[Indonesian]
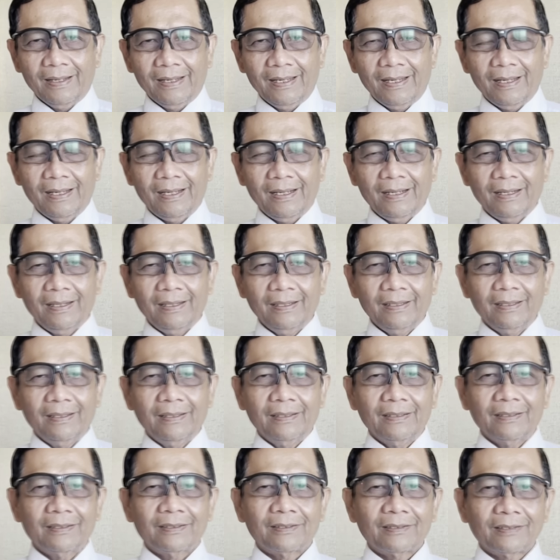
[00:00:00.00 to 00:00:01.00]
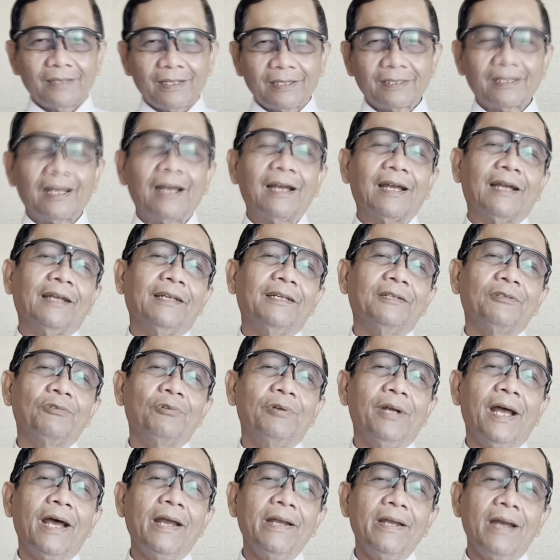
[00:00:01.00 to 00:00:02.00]
Ya. Tersangkanya
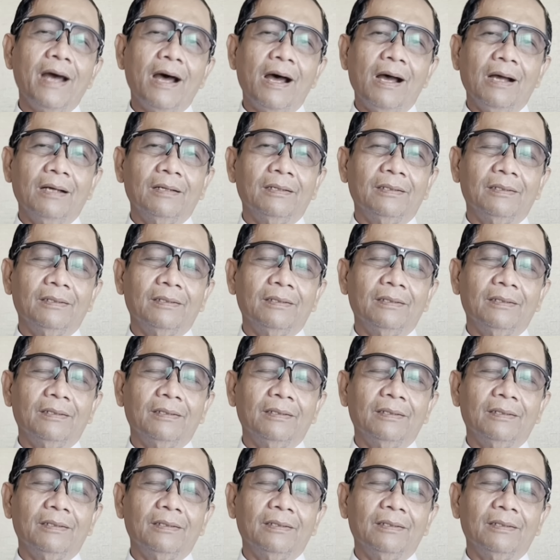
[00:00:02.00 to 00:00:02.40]
sudah ada.